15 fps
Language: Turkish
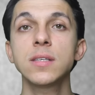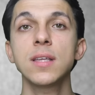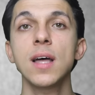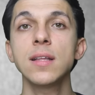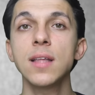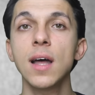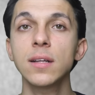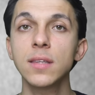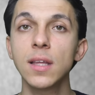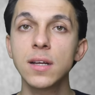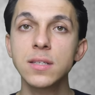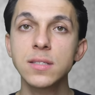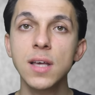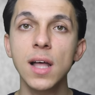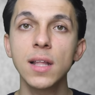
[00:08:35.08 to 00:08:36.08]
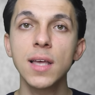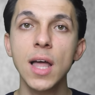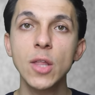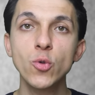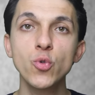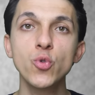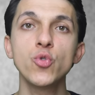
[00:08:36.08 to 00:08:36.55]
Standartları
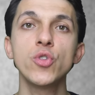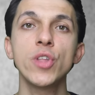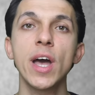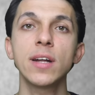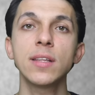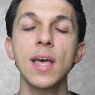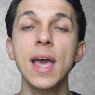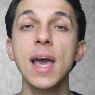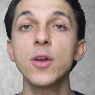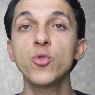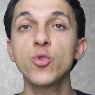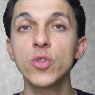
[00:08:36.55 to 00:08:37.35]
sağlayan ürünlerde eğer